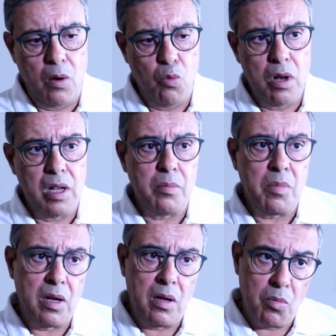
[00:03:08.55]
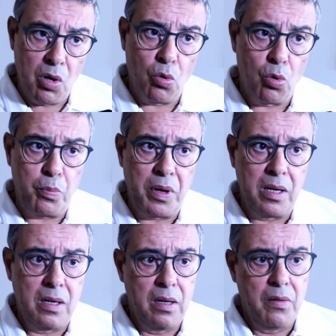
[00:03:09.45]
اولا من, من
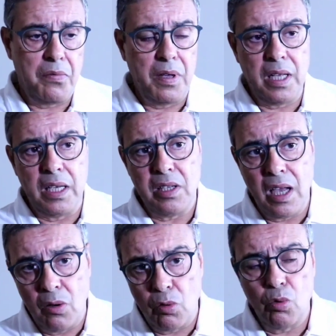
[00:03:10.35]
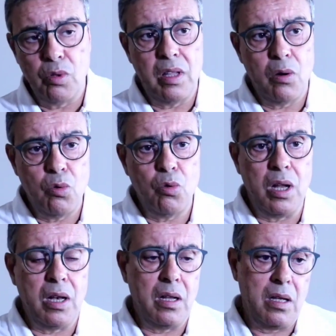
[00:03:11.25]
اوروبا فين كيتحاوروا
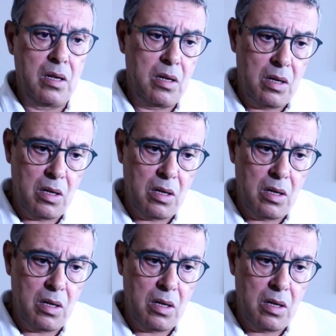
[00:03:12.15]
ويداولوا على